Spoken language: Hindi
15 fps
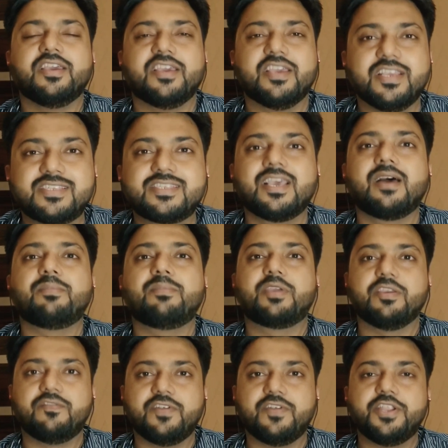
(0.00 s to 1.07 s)
इससे आपकी
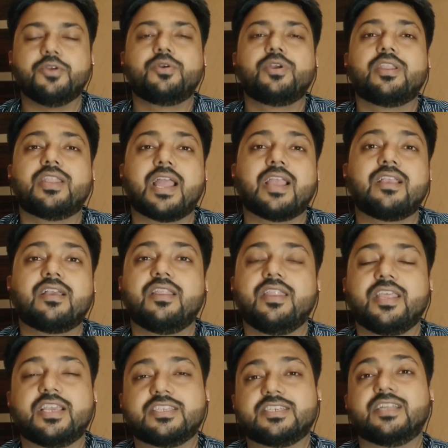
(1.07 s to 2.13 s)
वीडियो के रैंक करने
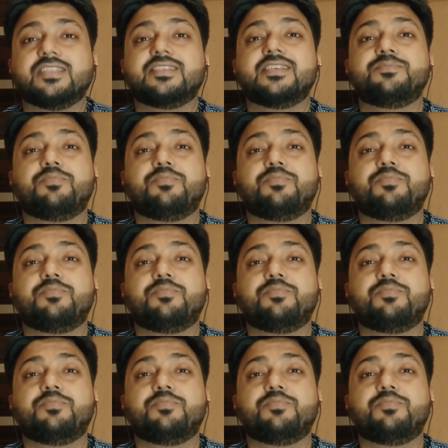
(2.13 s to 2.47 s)
के चांसेस